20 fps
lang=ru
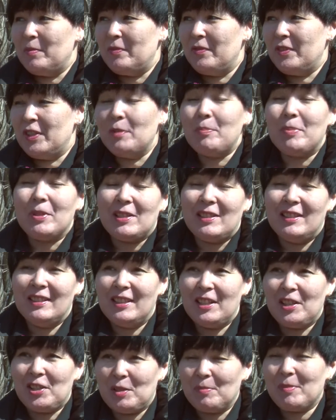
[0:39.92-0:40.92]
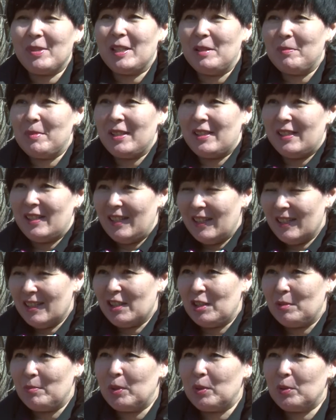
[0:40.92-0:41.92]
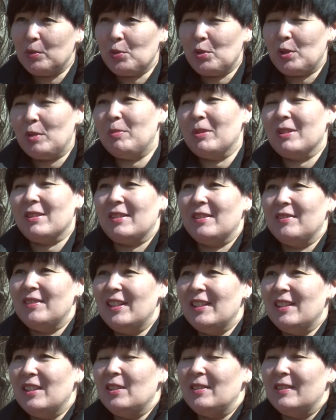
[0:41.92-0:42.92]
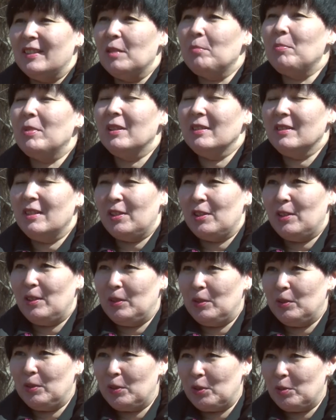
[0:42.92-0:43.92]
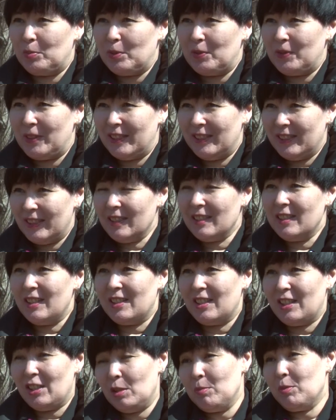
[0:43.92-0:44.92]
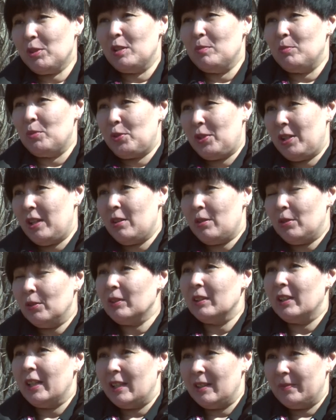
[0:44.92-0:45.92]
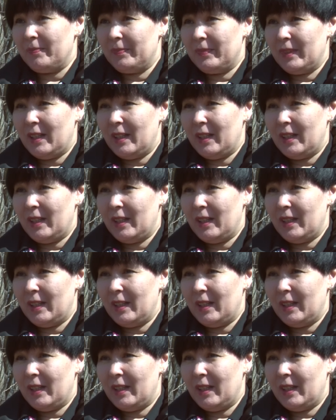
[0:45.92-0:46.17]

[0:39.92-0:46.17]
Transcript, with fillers: все перешли на режим самоизоляции, мы тут же образовали дополнительную группу ВКонтакте «Искитимский музей онлайн».